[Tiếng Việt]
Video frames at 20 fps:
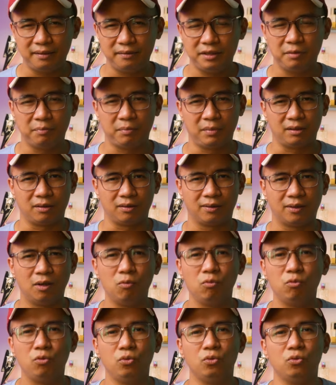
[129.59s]
nhưng mà nó
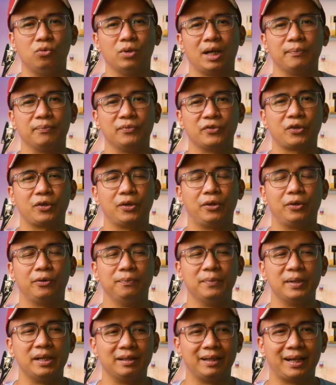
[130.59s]
không đủ làm cho độ
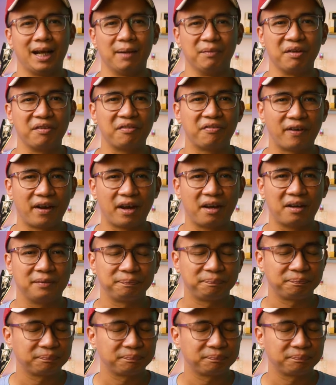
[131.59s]
mình cảm thấy phê.